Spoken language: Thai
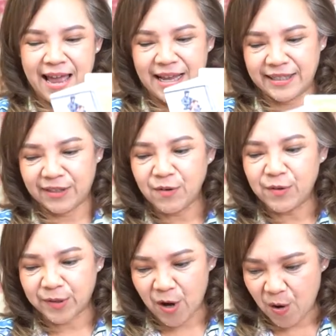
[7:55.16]
อาจจะต้อง
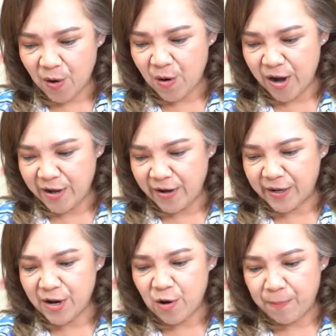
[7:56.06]
รอคอยหน่อย
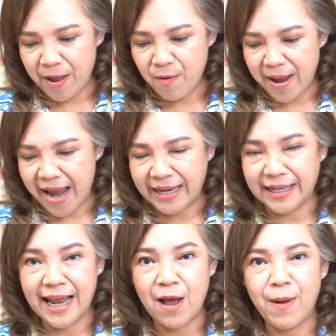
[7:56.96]
เรื่องของเป้าหมาย
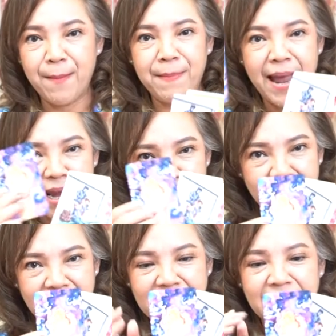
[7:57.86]
แต่ถามว่าไพ่ใบ
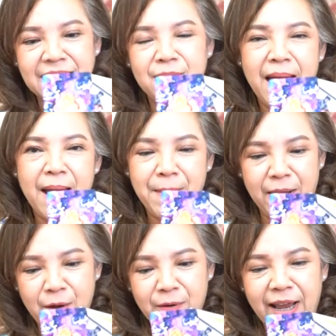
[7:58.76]
นี้ขึ้นมาหมา
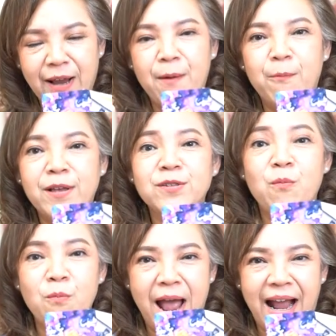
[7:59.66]
ยความว่าไงคำว่าส
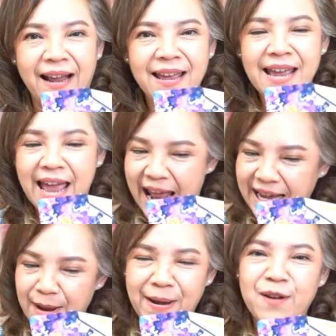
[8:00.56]
มหวังอั
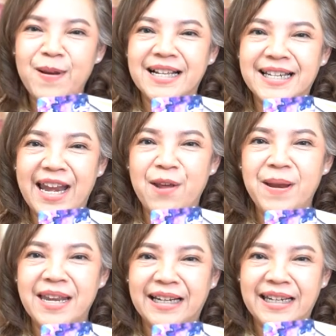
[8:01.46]
เป็นกำลังใจได้
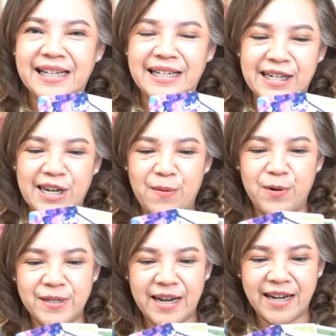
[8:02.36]
เป็นอย่างดีเลยทีเดียวเพ
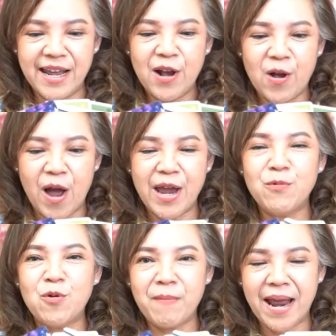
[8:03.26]
ราะฉะนั้นขอให้
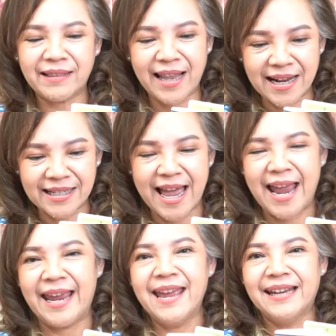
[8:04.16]
มุ่งมั่นตั้งใจ
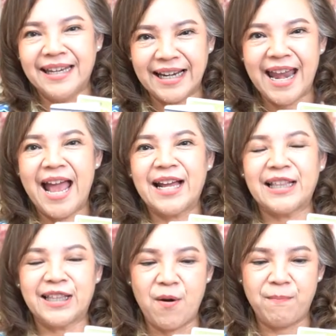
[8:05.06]
เดินหน้ากั
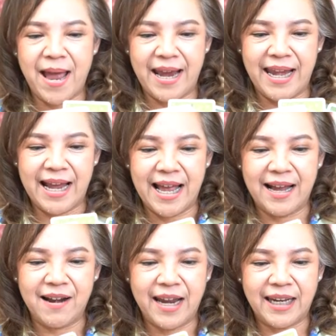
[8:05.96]
นต่อไปนะคะ
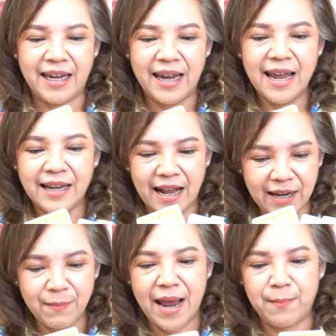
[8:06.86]
ใครที่ทั้ง
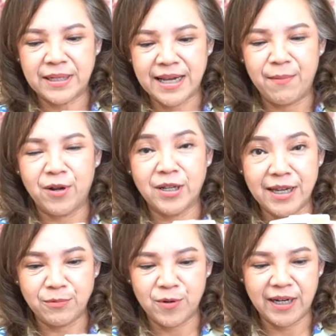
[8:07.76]
ทำงานประจำแล้วก็
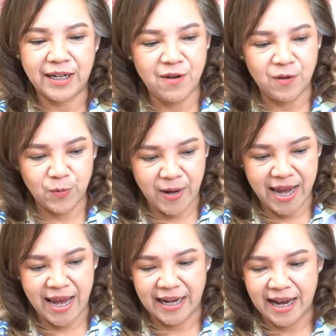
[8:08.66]
ทำธุรกิจของตัวเอ
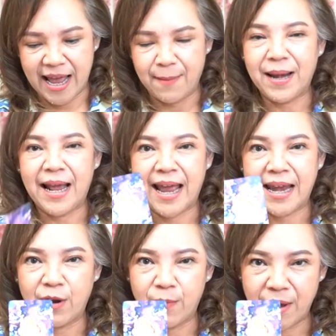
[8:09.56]
งนะคะพลังงา
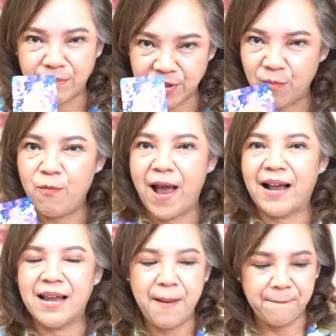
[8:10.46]
นแห่งความสมหวัง
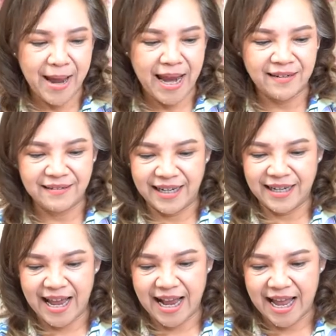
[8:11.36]
มาเลย
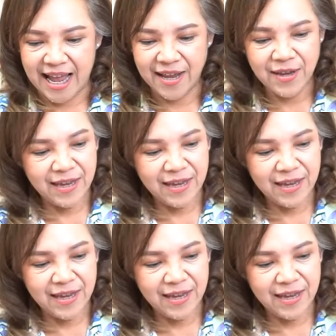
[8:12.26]
นะคะ